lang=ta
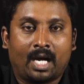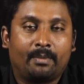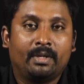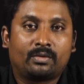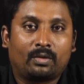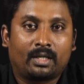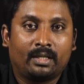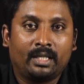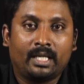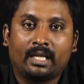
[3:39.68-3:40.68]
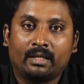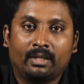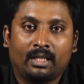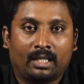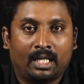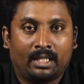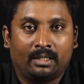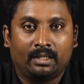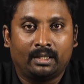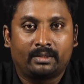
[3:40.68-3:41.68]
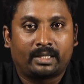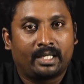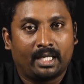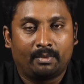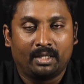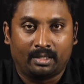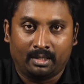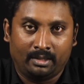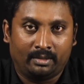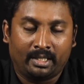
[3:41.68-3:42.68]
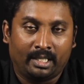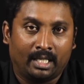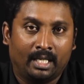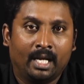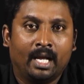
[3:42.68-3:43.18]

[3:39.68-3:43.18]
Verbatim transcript: அப்படின்னு சொல்கிறது எந்த விதத்தில் அது சரி அப்படின்னு தெரியல